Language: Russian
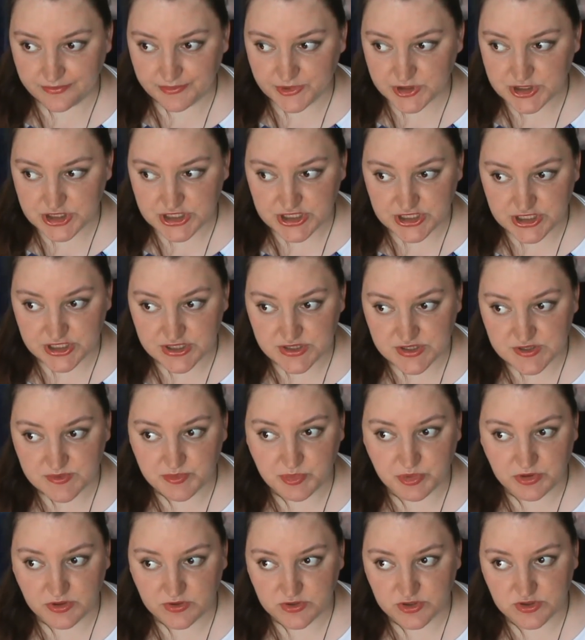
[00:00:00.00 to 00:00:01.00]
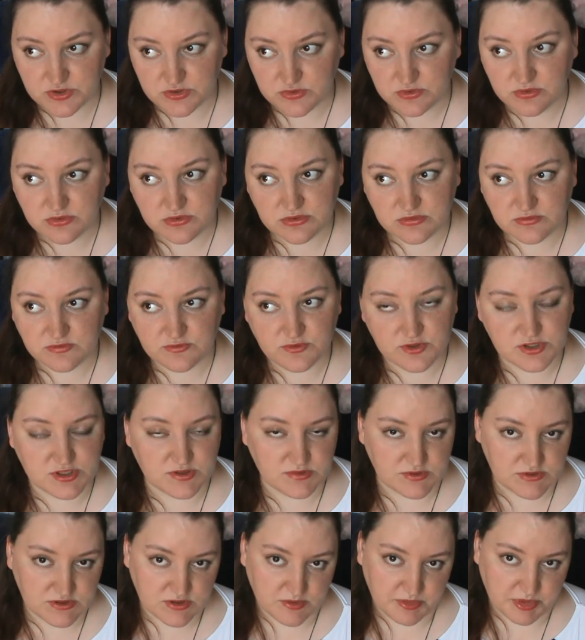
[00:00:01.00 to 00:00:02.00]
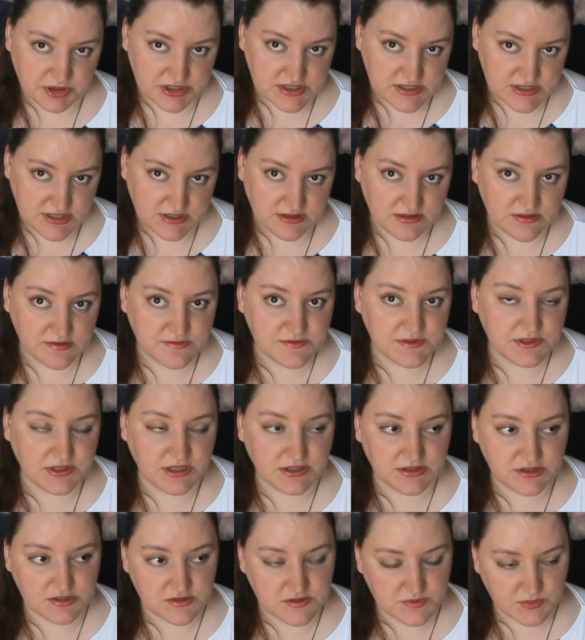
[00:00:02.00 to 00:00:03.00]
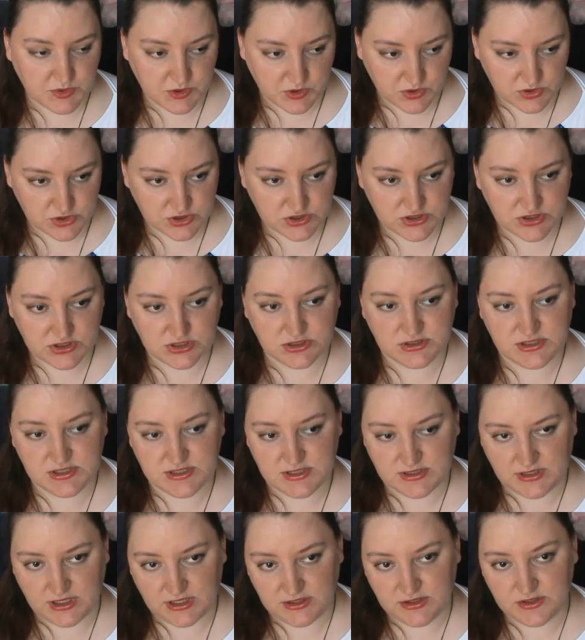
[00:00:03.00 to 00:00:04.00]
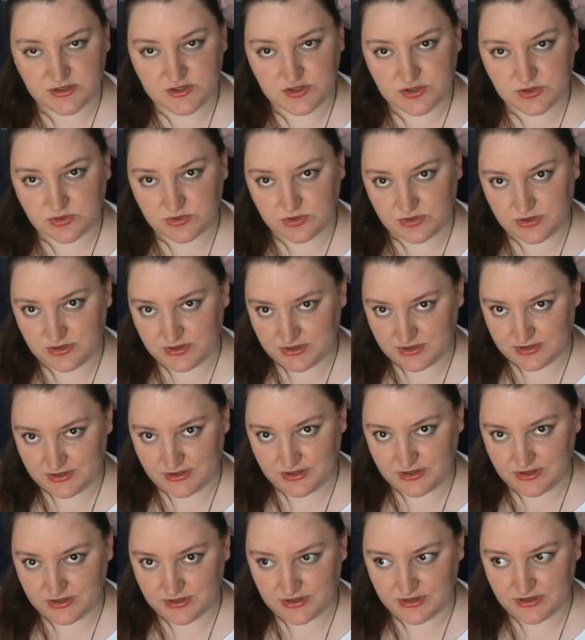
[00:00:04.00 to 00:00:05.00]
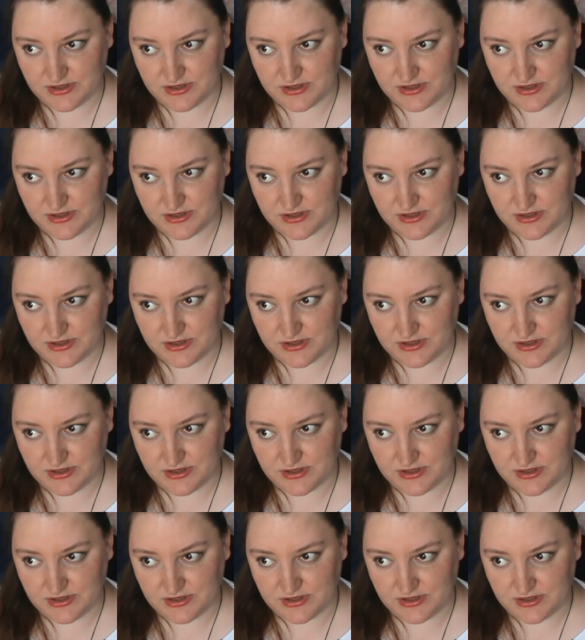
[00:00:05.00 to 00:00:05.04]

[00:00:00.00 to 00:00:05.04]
почти сплошь, ну 80% это сплошь цитаты из других книг,